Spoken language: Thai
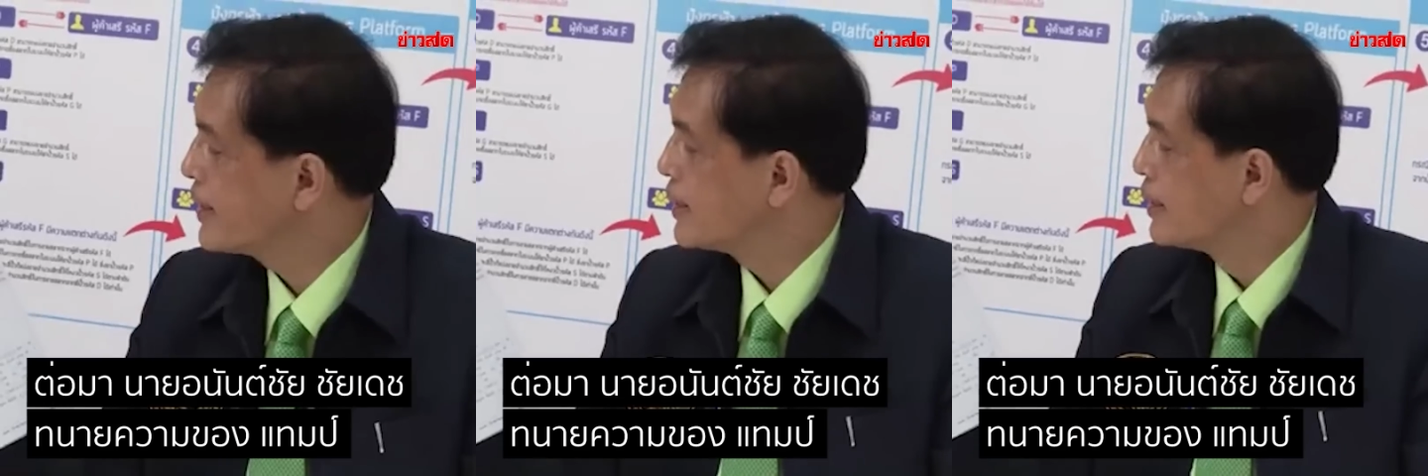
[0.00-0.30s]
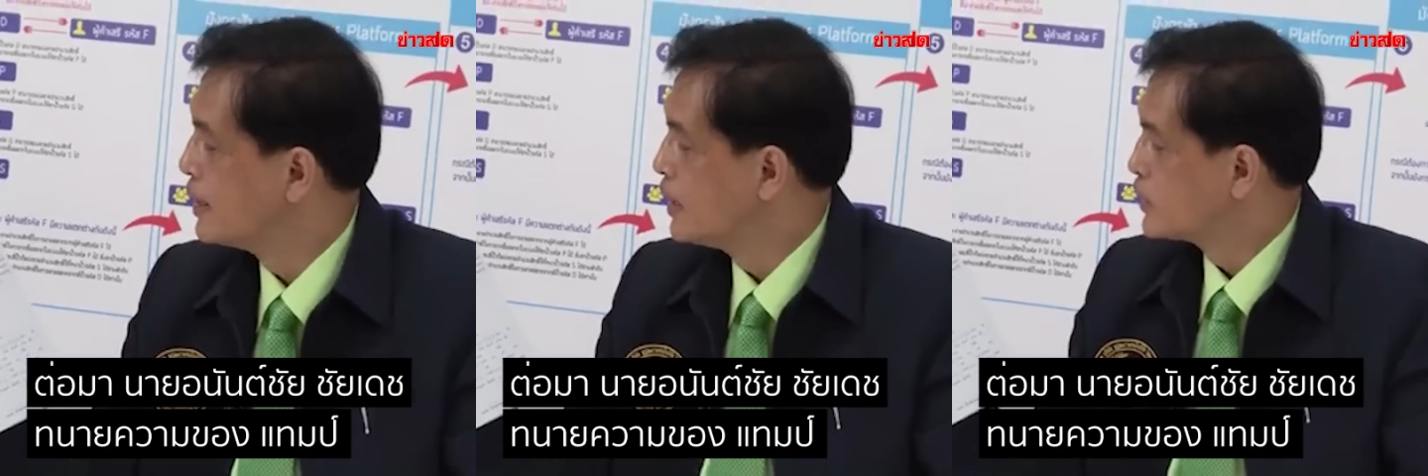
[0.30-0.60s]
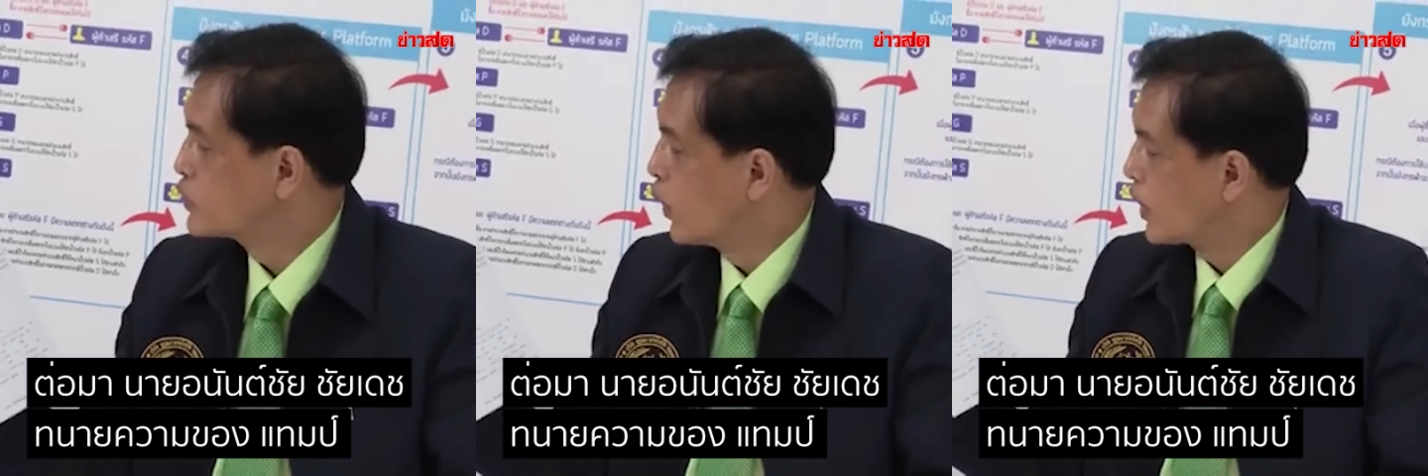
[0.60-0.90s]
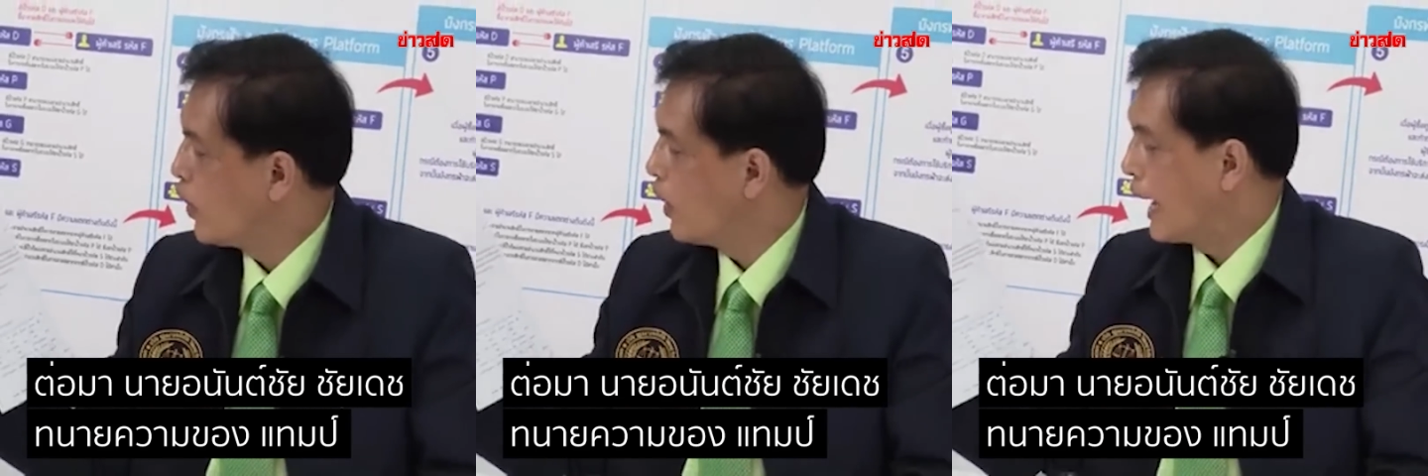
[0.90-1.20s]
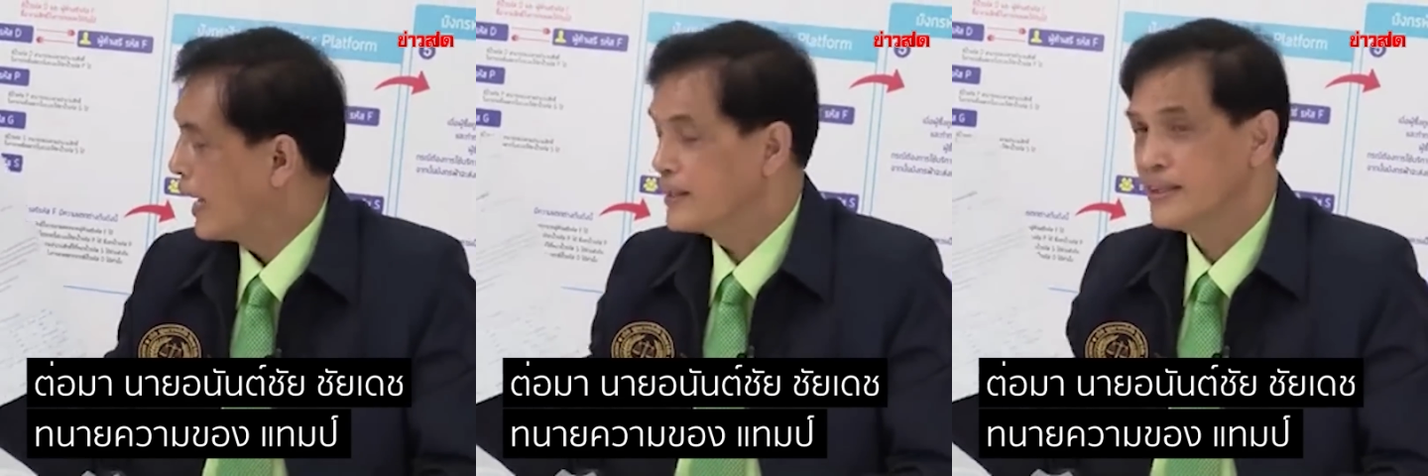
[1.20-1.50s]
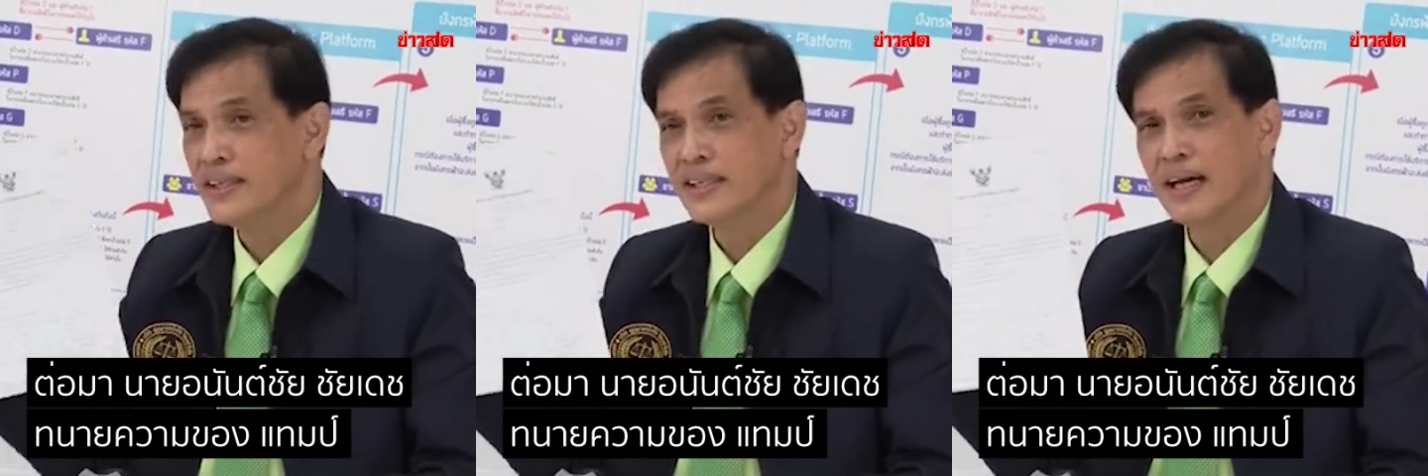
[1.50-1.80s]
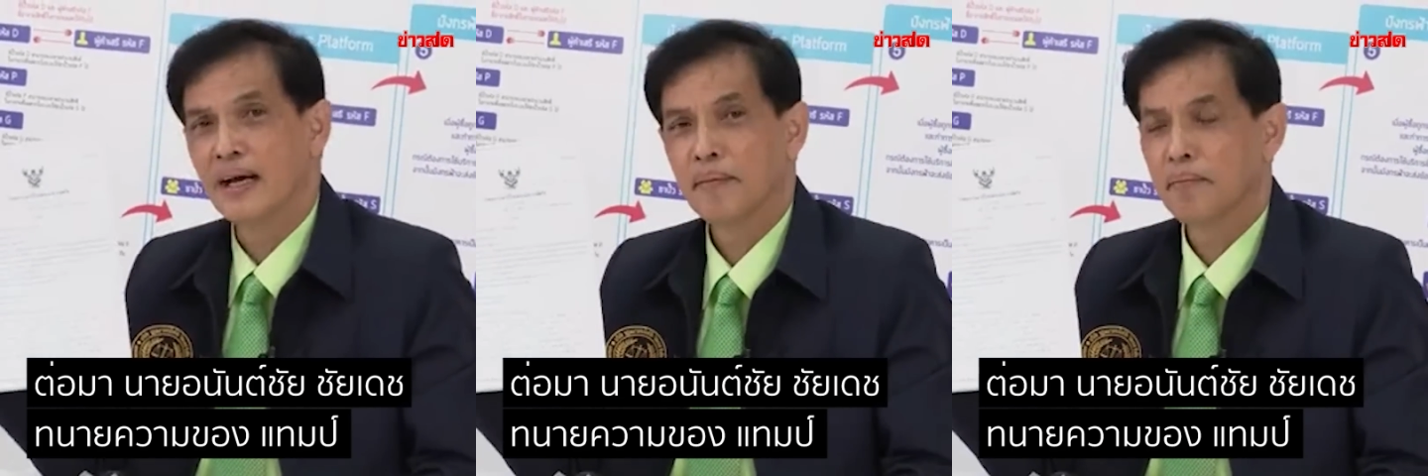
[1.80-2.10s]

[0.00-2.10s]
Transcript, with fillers: เตอร์ ส่วนข้อหาอื่นๆเนี่ย